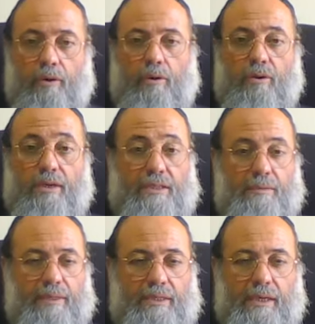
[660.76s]
Or, qu'est-ce
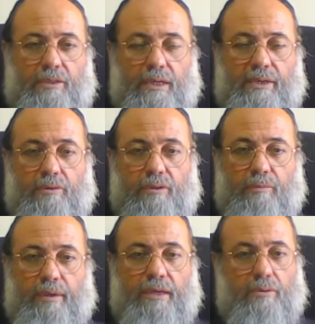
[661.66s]
qu'il m'a dit ishlaqish au
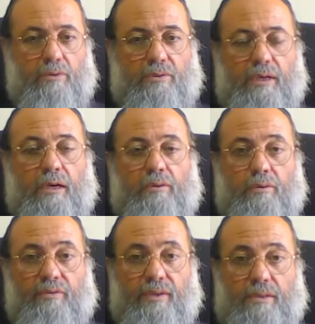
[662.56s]
départ Qu'est-ce que c'est un
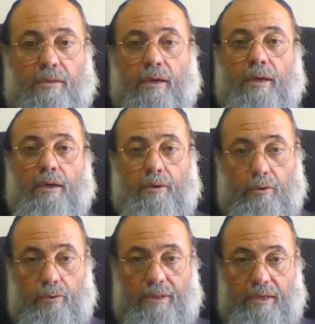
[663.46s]
tofes
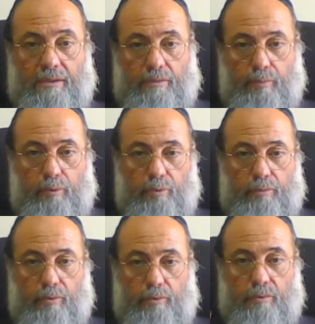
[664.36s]
Une date pour tout le
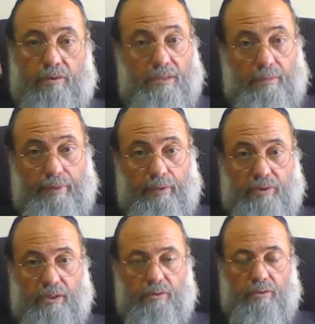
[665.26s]
monde. Ça s'appelle
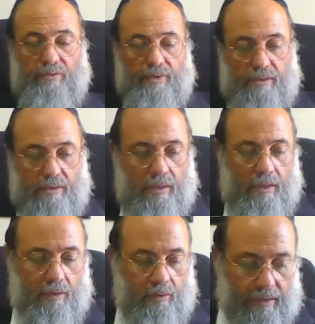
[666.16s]
aussi un tofes.
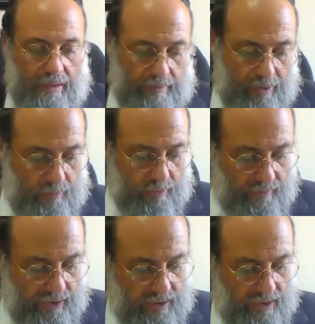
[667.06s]
Donc Gemara demande
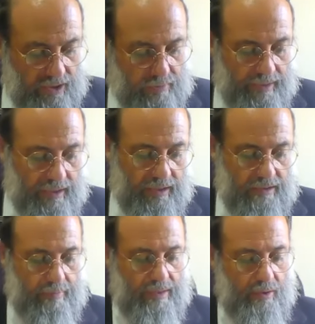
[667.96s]
à Lakish,
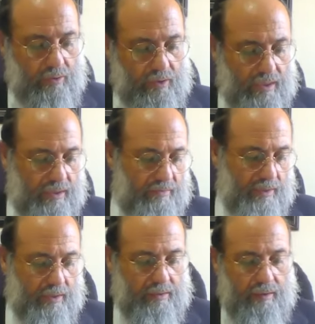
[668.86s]

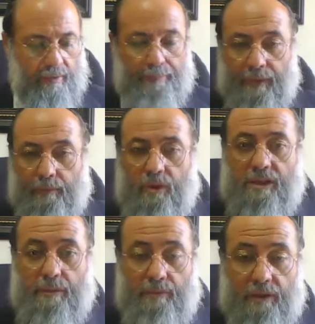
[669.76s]
Pourquoi
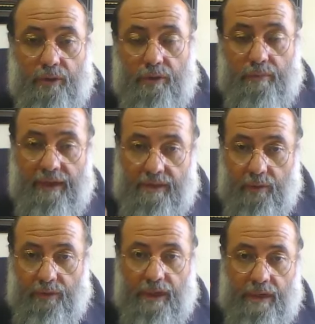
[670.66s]
j'ai besoin d'une
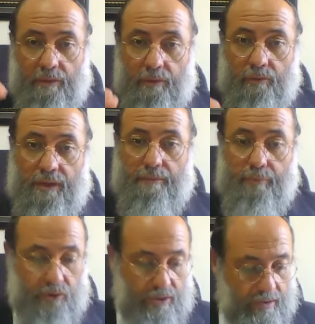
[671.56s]
Braïta où il y a une date
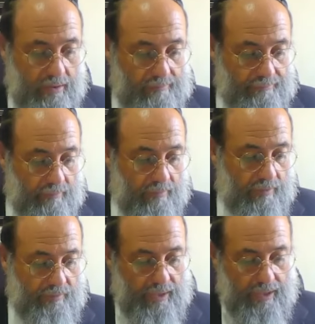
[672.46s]
pour chacun
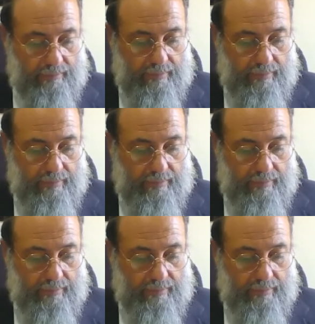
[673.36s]
il